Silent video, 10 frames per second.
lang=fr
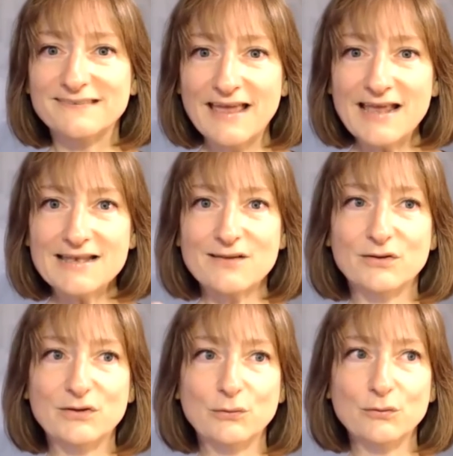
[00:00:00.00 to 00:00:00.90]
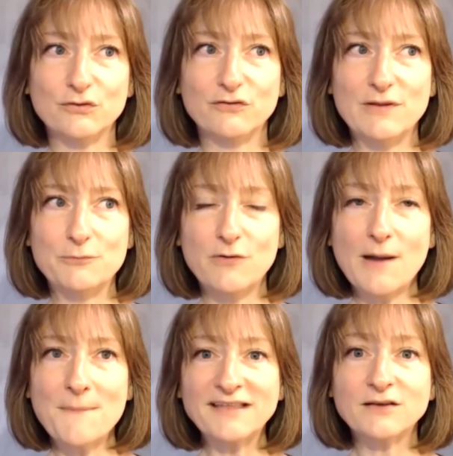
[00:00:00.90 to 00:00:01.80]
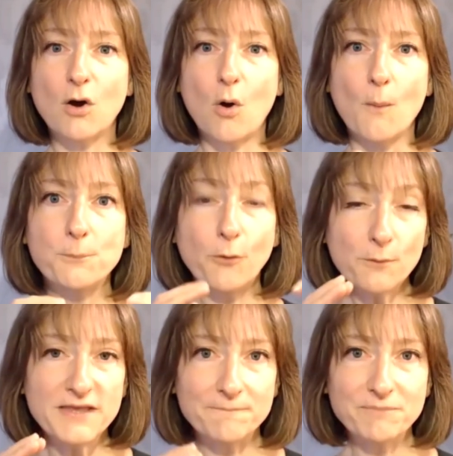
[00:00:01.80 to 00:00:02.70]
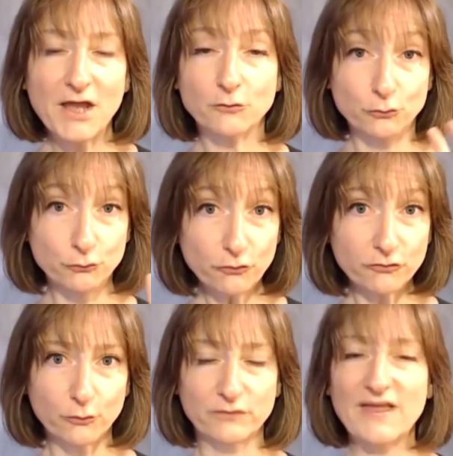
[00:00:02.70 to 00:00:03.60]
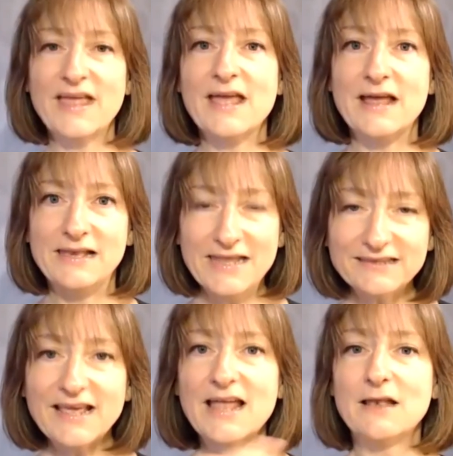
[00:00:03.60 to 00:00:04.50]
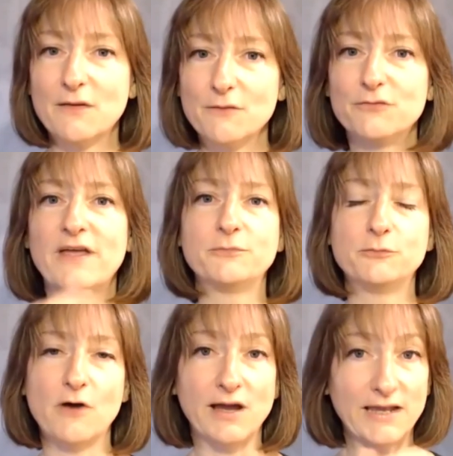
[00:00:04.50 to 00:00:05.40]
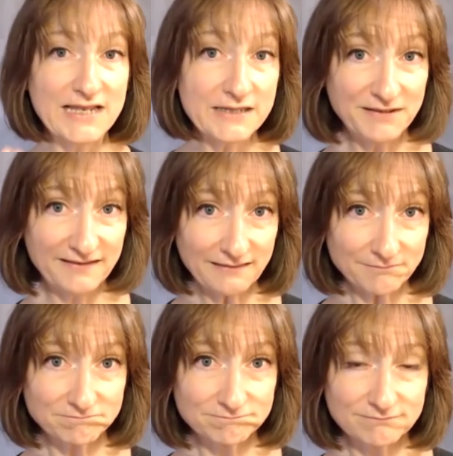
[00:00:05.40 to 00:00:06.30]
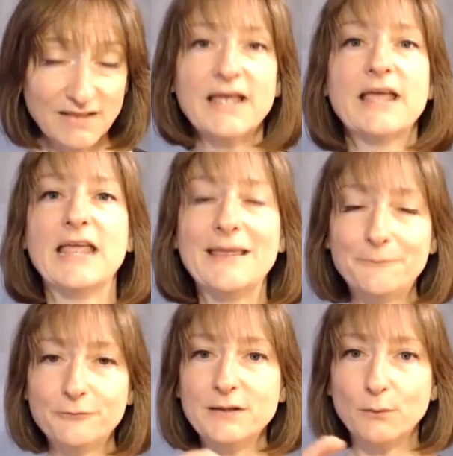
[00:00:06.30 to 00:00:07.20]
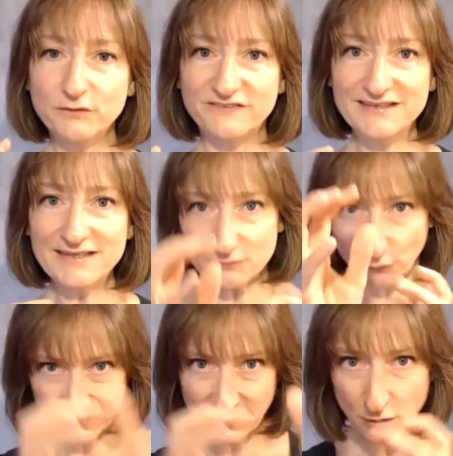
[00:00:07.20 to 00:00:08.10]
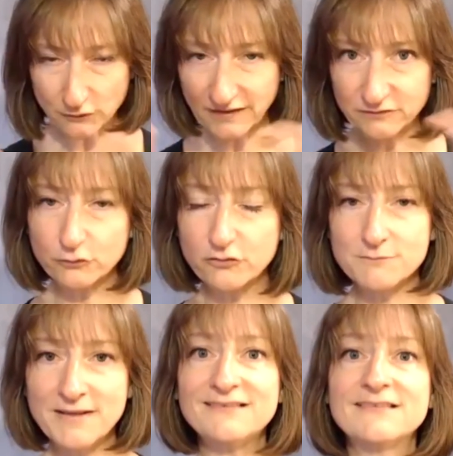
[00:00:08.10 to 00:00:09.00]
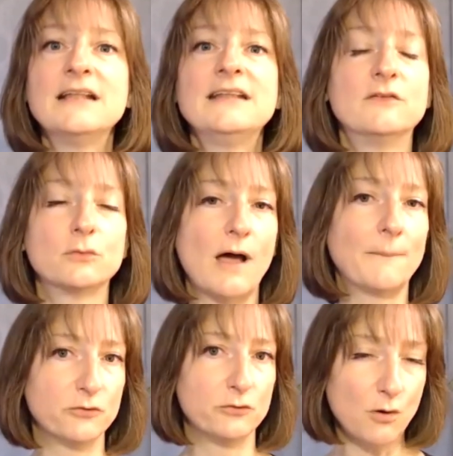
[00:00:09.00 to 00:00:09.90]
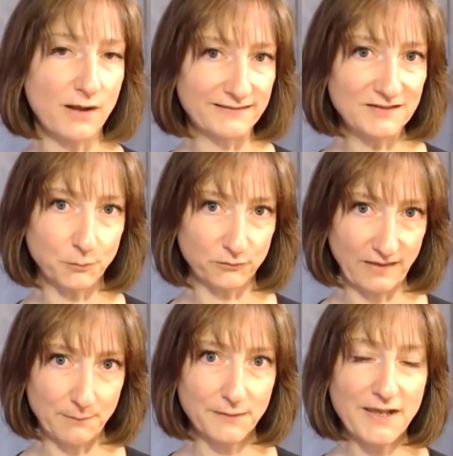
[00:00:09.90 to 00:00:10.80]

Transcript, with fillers: celles que je vais pouvoir mettre en premier Donc, deux choses. Lesquelles vais-je pouvoir éliminer Et puis aussi, dans quel ordre est-ce que je mets celles qui sont absolument indispensables